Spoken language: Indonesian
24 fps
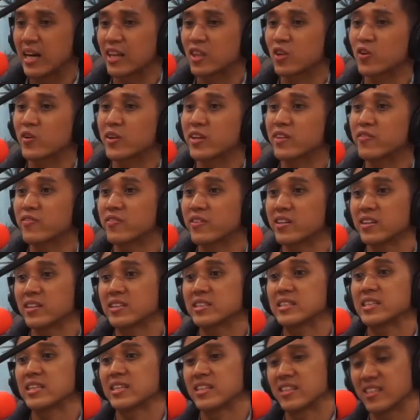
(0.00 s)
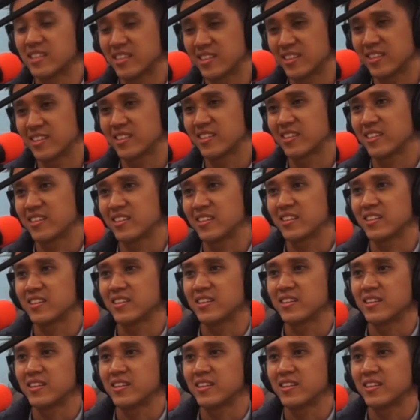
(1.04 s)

atau referralnya. Oke. Okay.